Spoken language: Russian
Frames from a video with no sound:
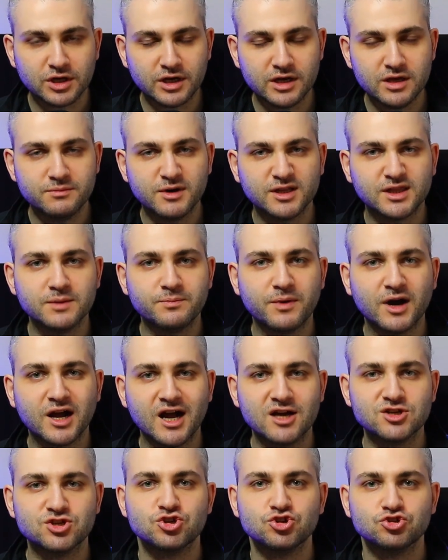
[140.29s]
либо ты
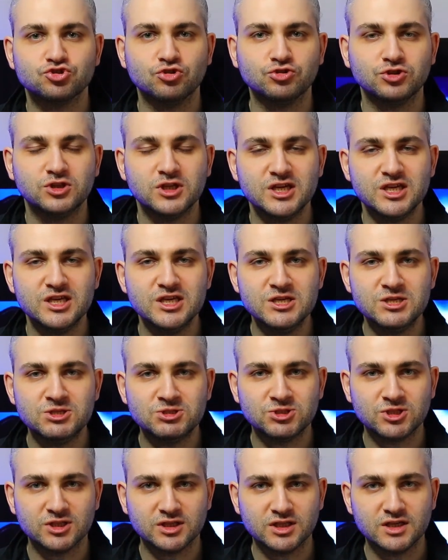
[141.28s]
покажешь, что ты
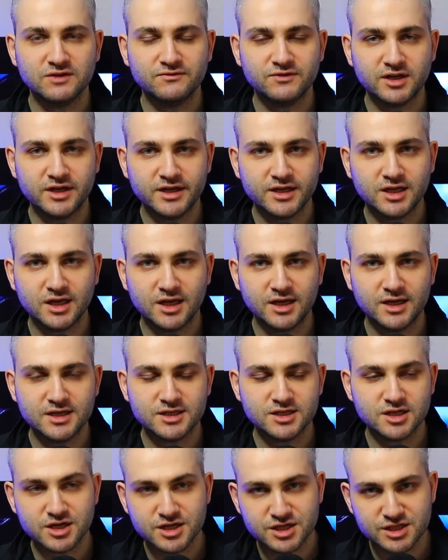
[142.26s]
истинный великий
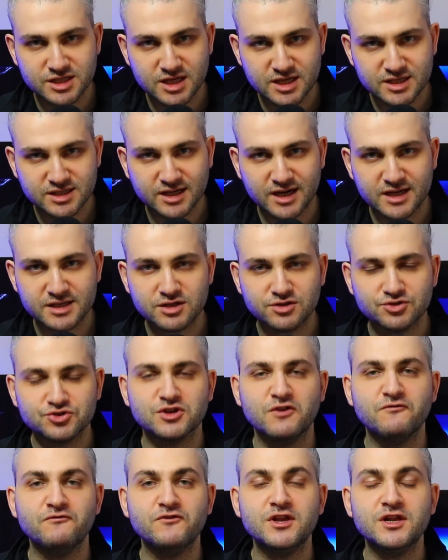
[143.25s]
лидер, и здесь
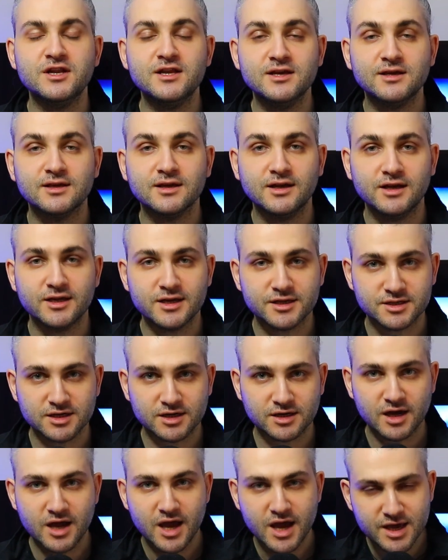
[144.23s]
родился великий лидер.